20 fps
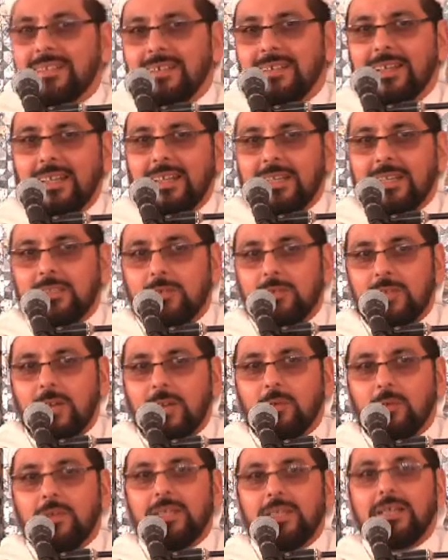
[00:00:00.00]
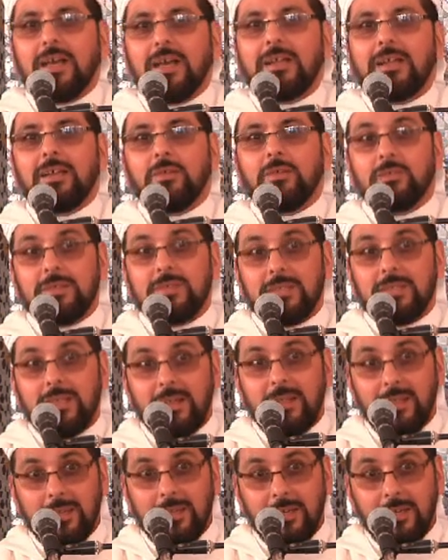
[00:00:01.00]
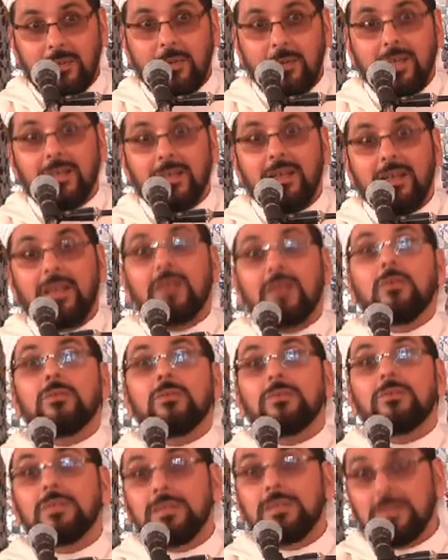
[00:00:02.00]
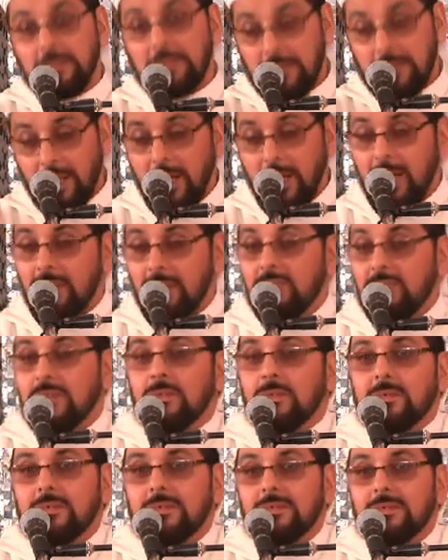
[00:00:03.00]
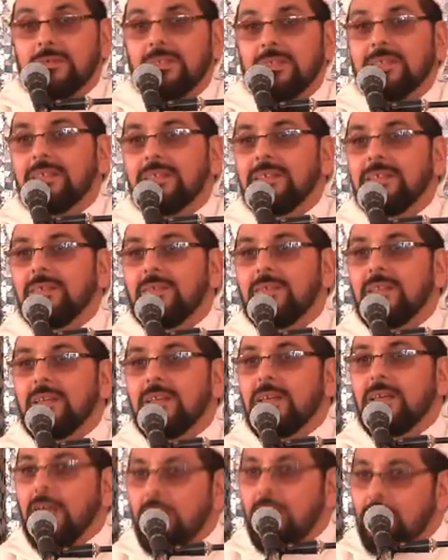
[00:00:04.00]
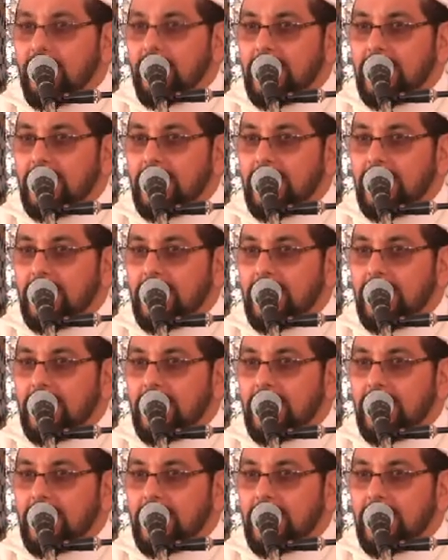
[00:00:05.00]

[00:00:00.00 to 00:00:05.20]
الله عز وجل يقول إنا نحن نزلنا الذكر وإنا له لحافظون يحفظ